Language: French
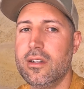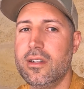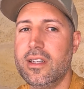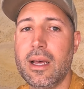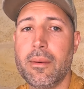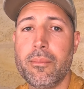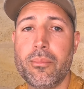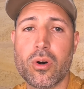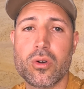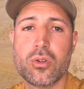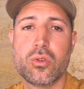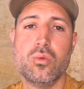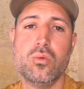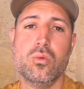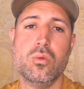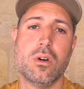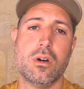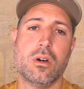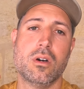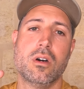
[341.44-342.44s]
N'importe
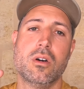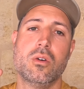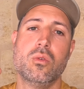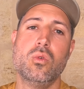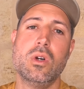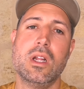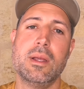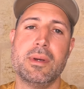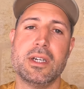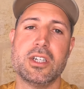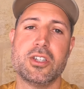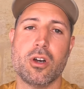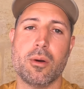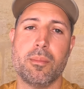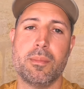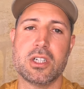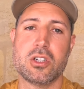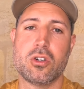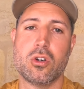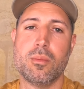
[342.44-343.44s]
où euh, où les pêcheurs
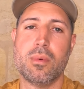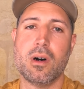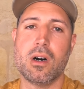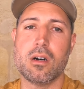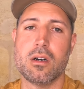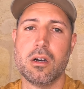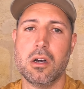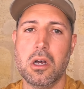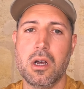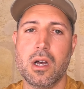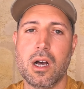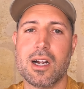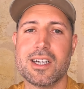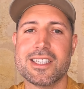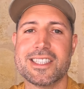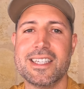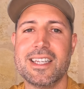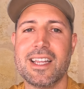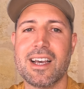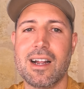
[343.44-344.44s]
pêchent le bord en
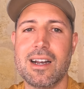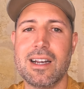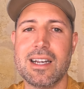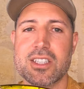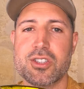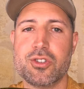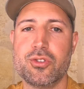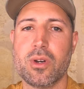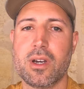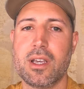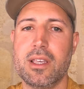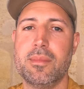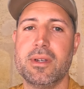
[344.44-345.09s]
général l'Asturie,